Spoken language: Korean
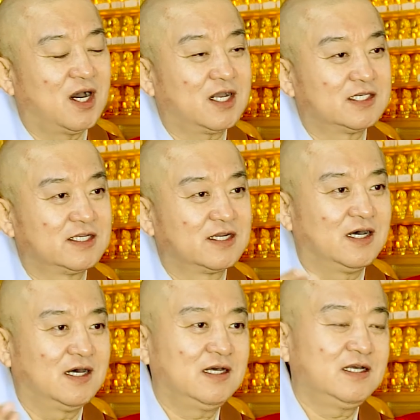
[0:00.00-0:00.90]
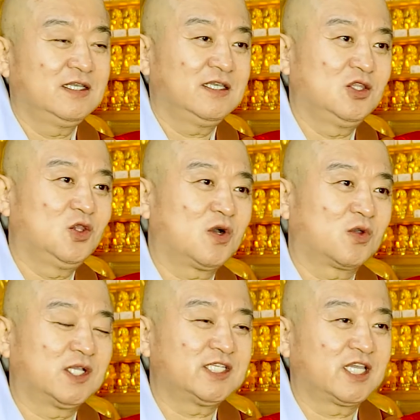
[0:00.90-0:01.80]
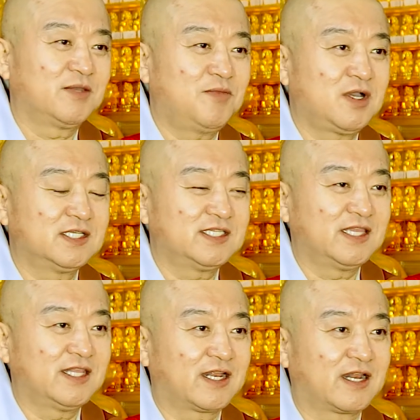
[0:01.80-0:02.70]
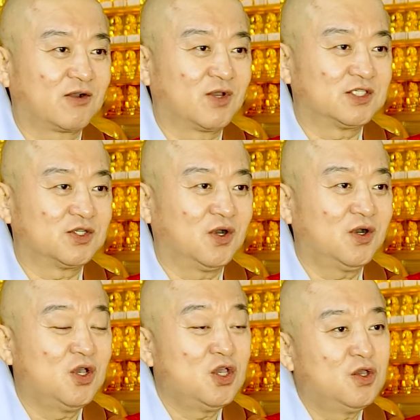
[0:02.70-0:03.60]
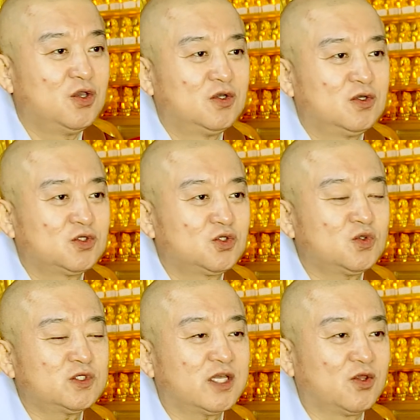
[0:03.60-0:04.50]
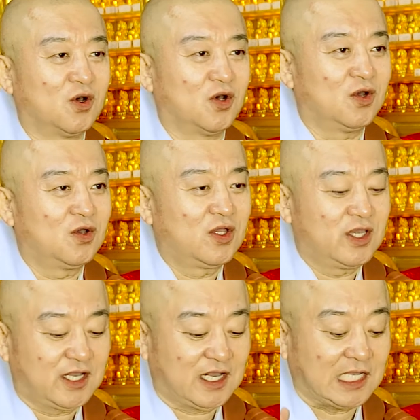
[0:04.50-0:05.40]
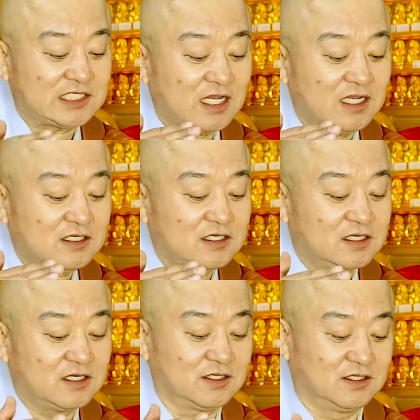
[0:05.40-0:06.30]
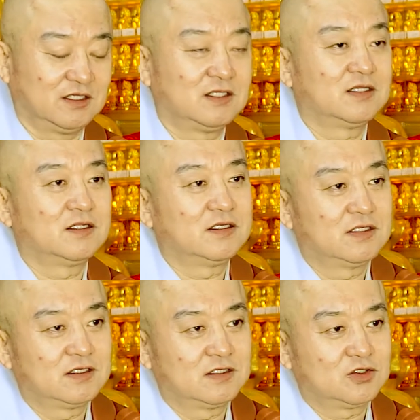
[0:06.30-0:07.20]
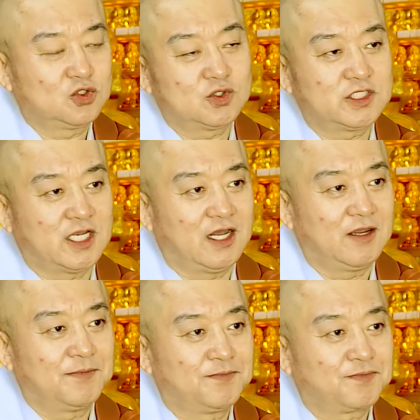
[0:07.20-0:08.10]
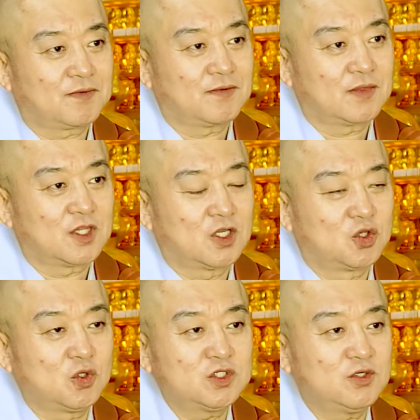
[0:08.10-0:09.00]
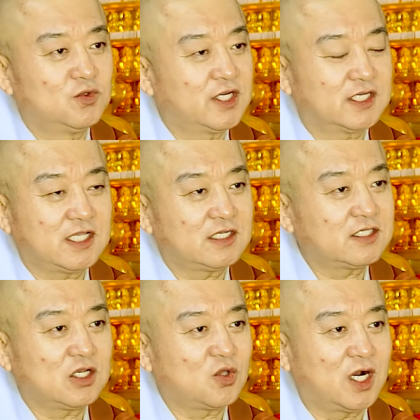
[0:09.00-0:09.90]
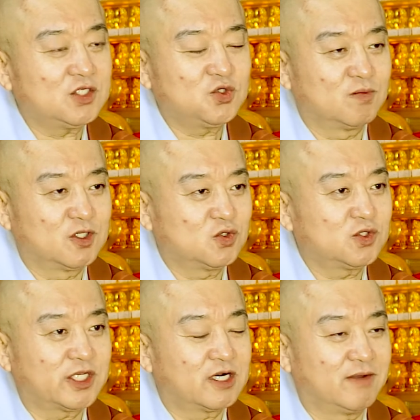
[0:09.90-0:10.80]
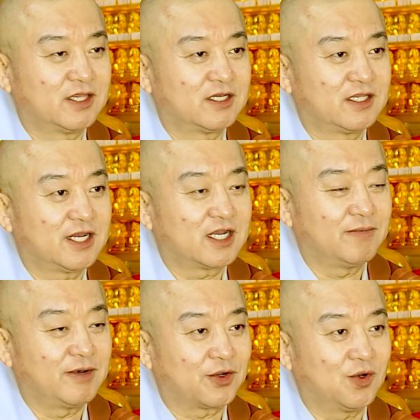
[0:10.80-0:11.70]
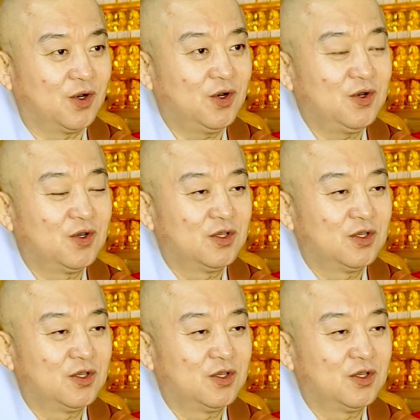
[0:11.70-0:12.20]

아까 제가 인도가 굉장히 뻥이 센 나라라고 했죠. 숫자도 가장 큰 숫자 도저히 우리가 상상도 할 수 없는 숫자를 만드는 나라가 바로